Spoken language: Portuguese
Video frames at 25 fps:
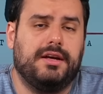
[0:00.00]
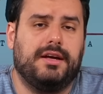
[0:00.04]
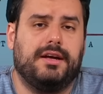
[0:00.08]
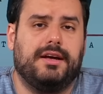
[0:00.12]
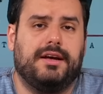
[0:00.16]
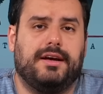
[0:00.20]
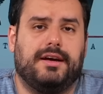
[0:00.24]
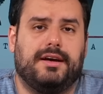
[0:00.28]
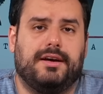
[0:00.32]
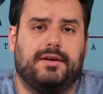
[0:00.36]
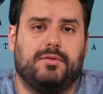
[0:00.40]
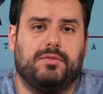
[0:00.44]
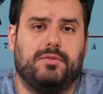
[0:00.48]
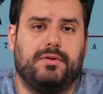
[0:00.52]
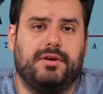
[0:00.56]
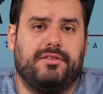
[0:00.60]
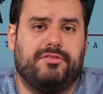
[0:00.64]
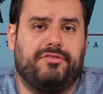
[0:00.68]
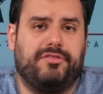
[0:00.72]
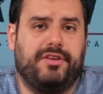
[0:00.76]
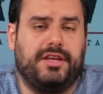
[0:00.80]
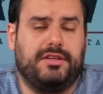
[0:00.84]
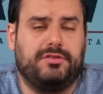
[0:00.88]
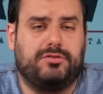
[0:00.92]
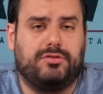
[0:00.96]
uh, um
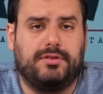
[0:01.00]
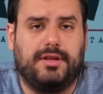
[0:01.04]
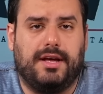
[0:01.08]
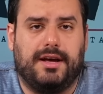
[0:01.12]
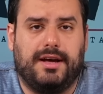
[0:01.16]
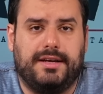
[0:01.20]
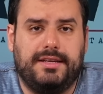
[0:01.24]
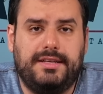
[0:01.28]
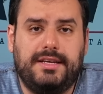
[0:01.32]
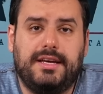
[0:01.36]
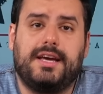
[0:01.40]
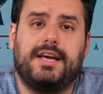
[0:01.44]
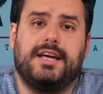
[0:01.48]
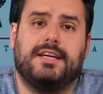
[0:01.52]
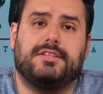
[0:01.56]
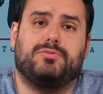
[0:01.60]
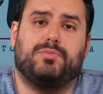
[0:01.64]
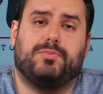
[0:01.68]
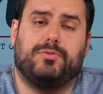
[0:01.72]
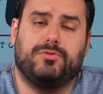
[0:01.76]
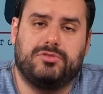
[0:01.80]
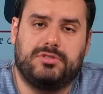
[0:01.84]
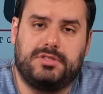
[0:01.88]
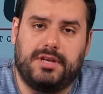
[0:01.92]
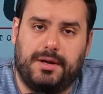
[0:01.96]
evento da
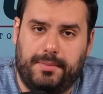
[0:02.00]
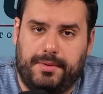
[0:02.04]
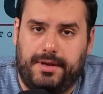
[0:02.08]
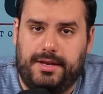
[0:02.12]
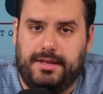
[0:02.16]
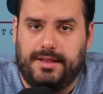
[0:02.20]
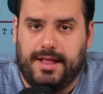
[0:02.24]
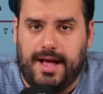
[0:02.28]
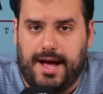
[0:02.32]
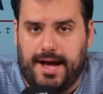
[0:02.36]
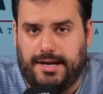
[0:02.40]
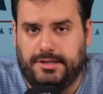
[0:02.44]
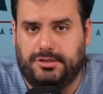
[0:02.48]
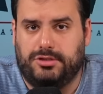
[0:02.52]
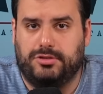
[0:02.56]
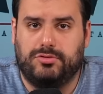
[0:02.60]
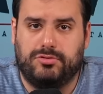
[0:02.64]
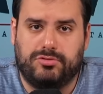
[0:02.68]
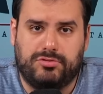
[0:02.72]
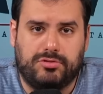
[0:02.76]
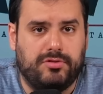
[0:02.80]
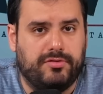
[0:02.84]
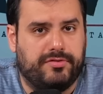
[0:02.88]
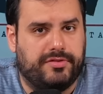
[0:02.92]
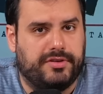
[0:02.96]
irresponsabilidade
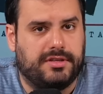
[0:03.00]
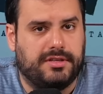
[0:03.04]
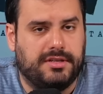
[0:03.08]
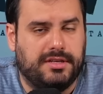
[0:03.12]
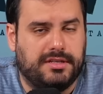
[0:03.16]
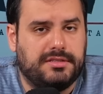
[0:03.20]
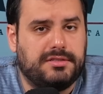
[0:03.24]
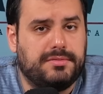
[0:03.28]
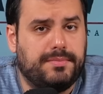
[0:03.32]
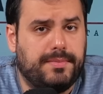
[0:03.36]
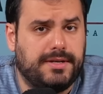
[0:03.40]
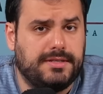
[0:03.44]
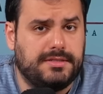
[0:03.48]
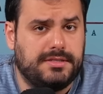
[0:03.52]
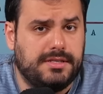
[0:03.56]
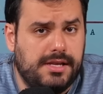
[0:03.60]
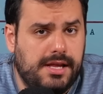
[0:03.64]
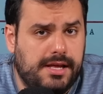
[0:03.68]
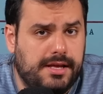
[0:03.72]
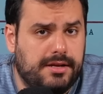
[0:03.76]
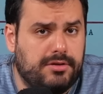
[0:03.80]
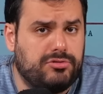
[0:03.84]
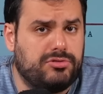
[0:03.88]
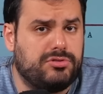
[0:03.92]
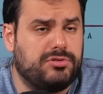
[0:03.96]
dos governantes
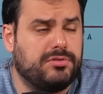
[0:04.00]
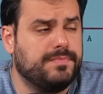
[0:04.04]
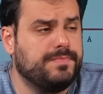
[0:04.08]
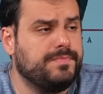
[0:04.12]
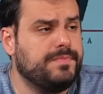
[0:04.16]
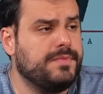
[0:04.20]
brasileiros.